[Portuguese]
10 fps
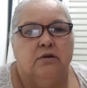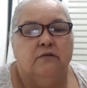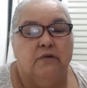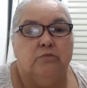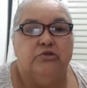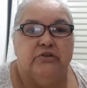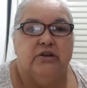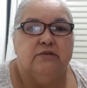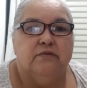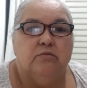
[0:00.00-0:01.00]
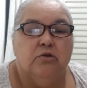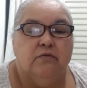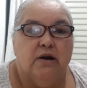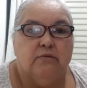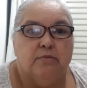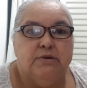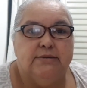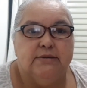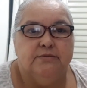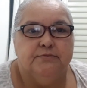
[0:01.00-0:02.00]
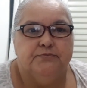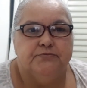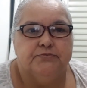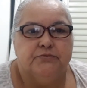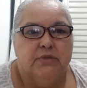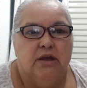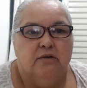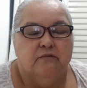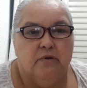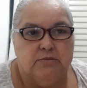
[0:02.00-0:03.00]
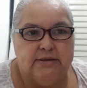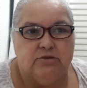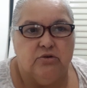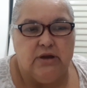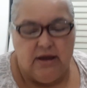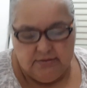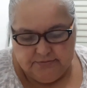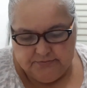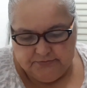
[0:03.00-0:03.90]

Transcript: Vamos, gente, vamos louvar com a Bisa. Vamos adorar.